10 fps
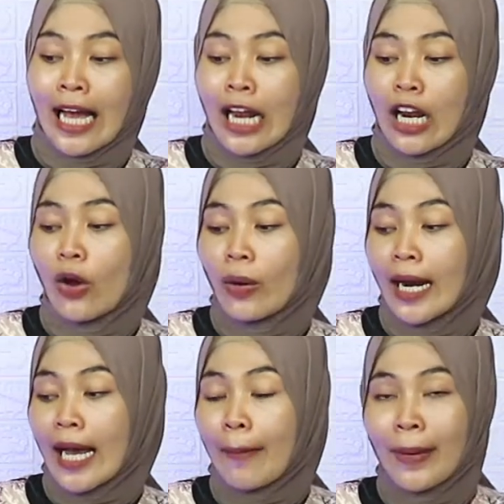Kalau
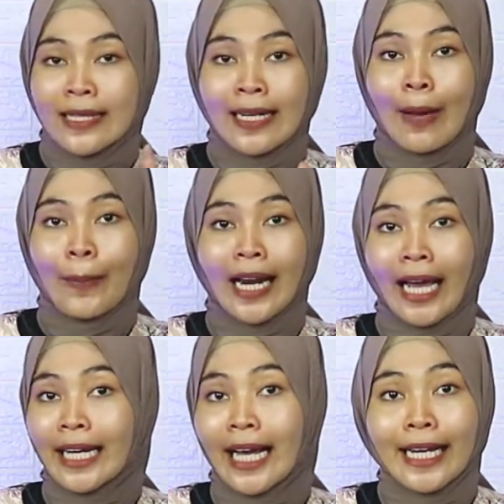kelengkapan senapan
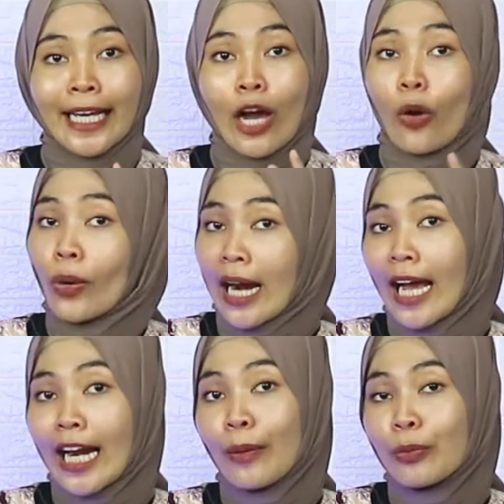angin ada yang
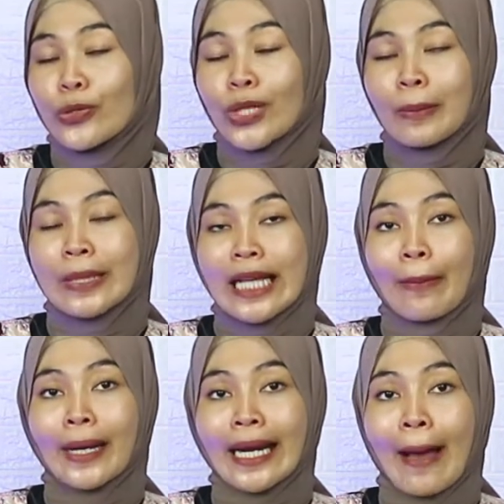kurang, kalian pun juga
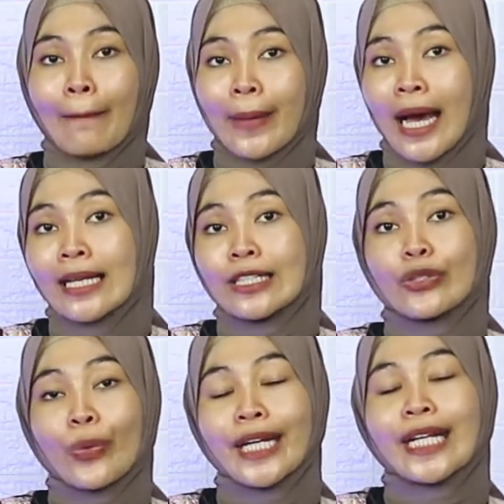bisa menambah
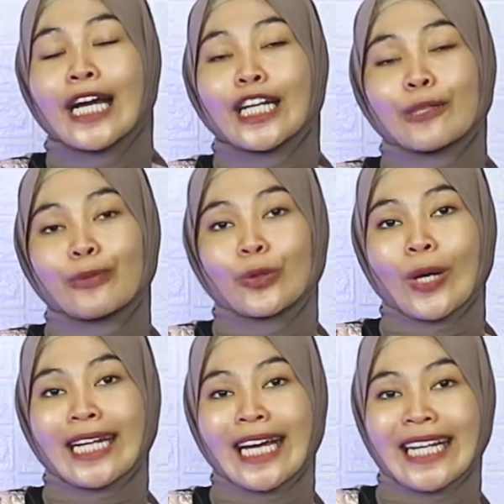sesuai dengan
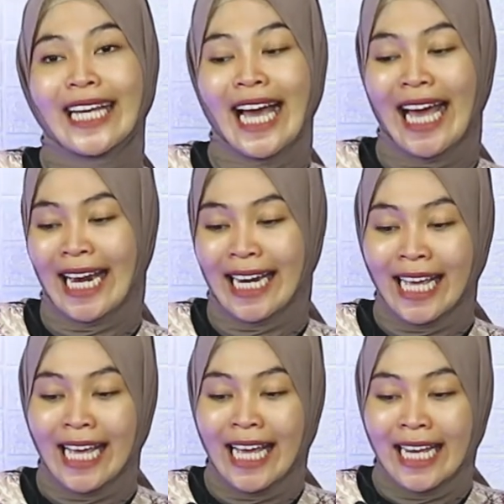kebutuhan kalian.
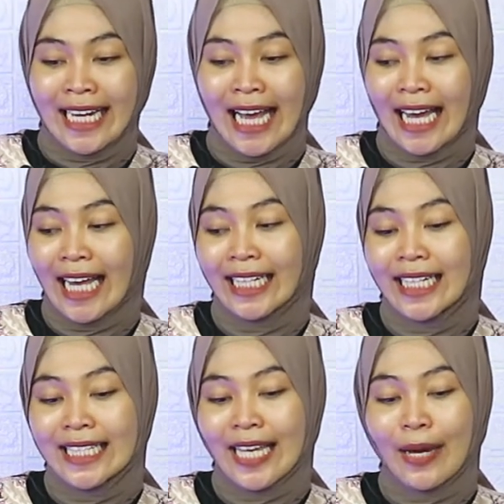Nah, kali
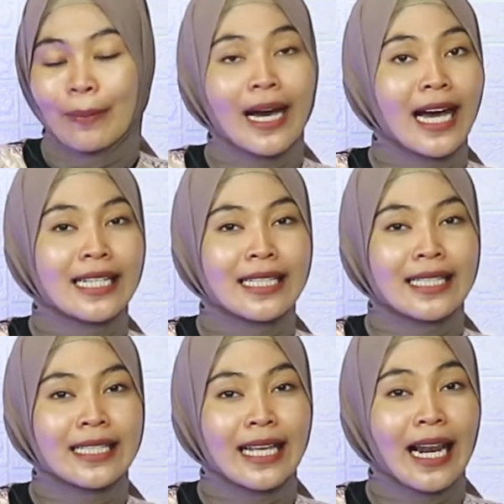ini saya bahas
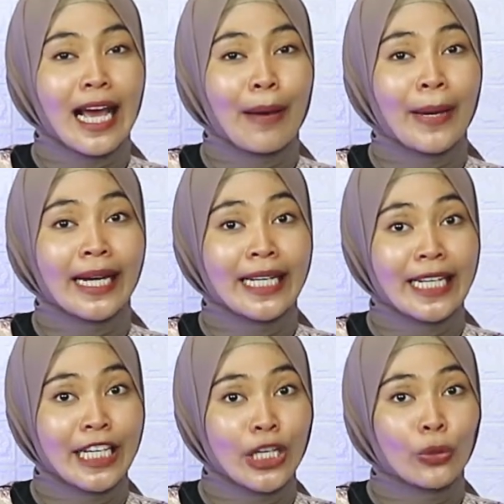kelengkapan
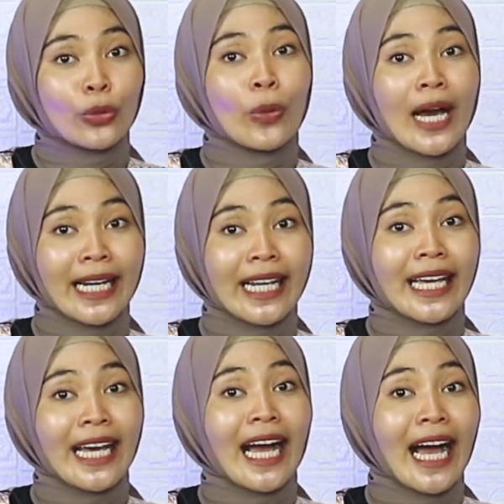ini untuk
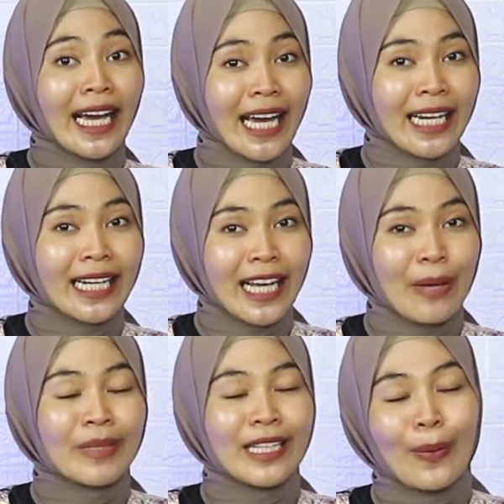harga yang akan
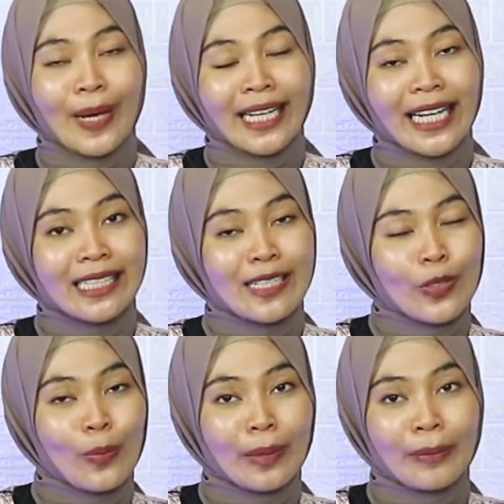kami tawarkan ke
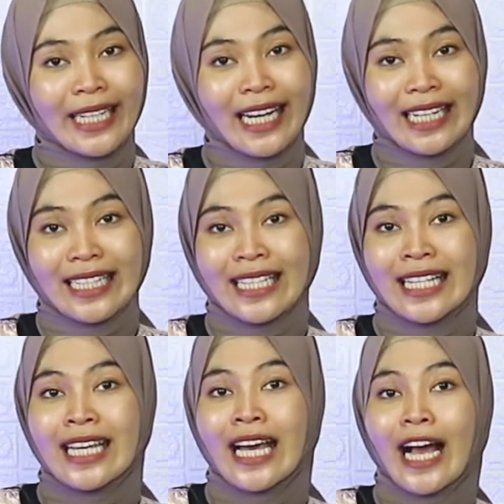Sobat pedilers.
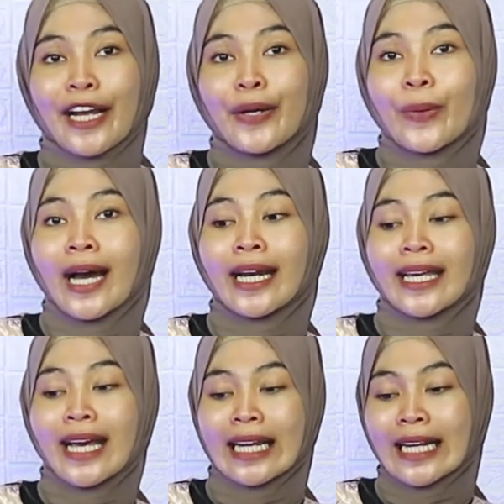Ada dua
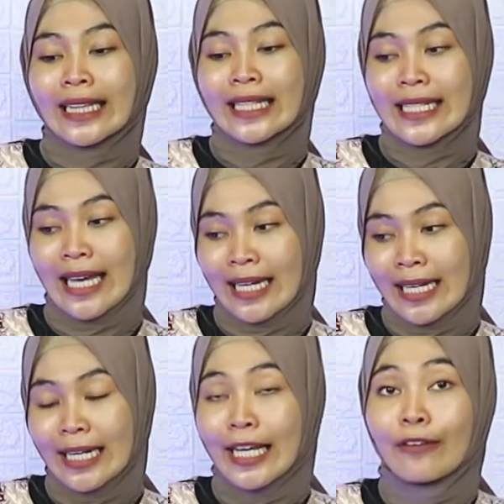harga
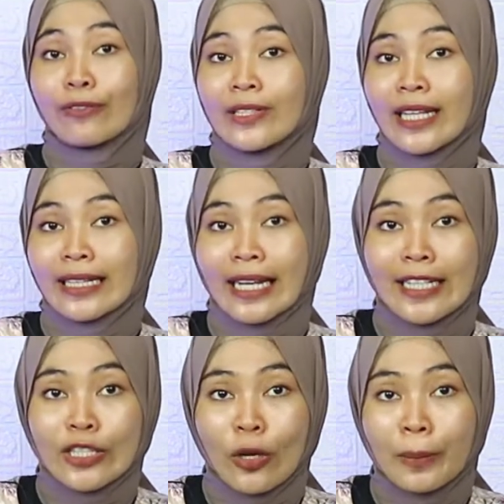nantinya, ada yang full set
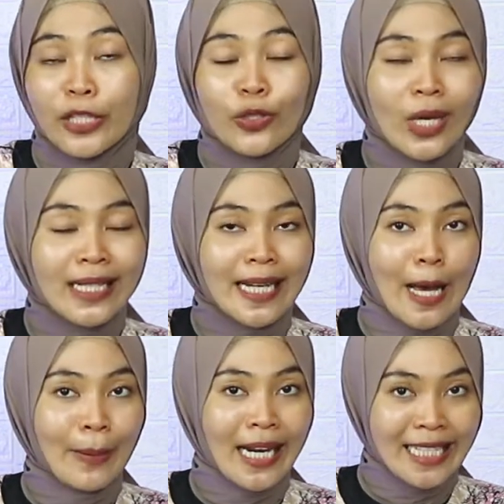teleskop dan juga
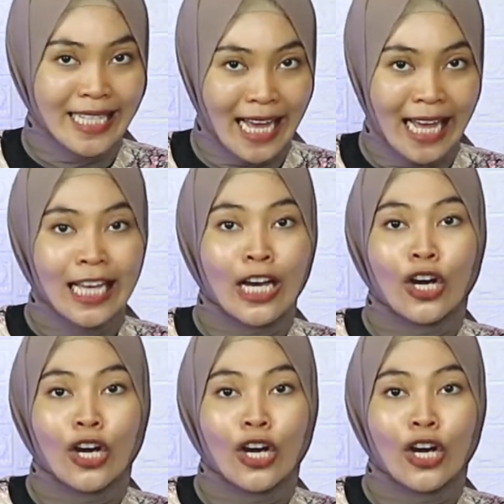senapan aja.